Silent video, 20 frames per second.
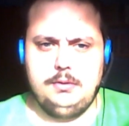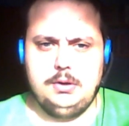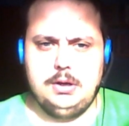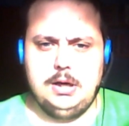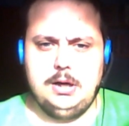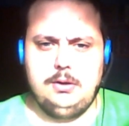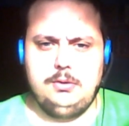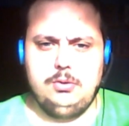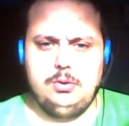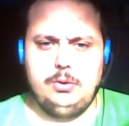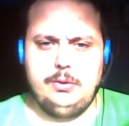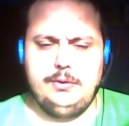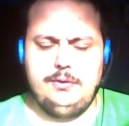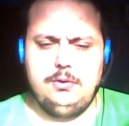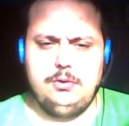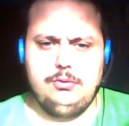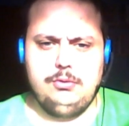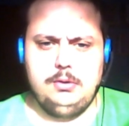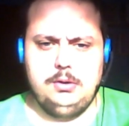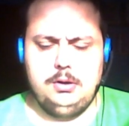
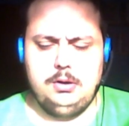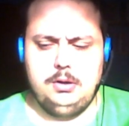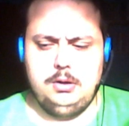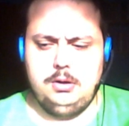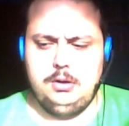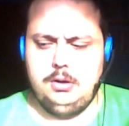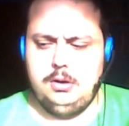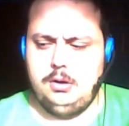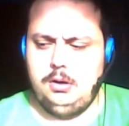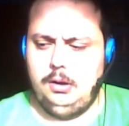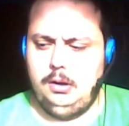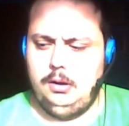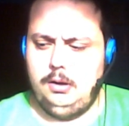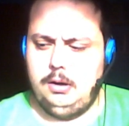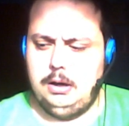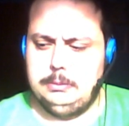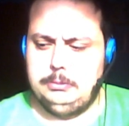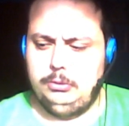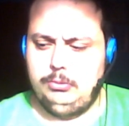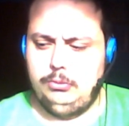93.
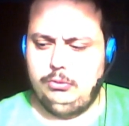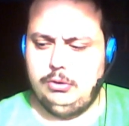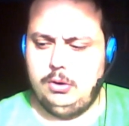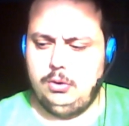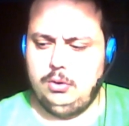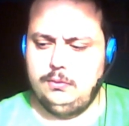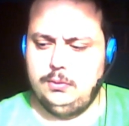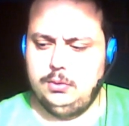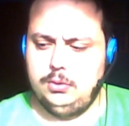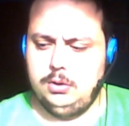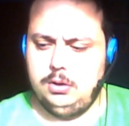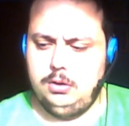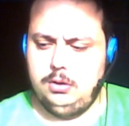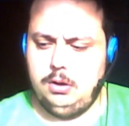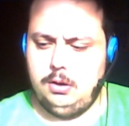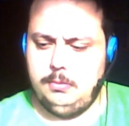Habe ich mich auch gewundert,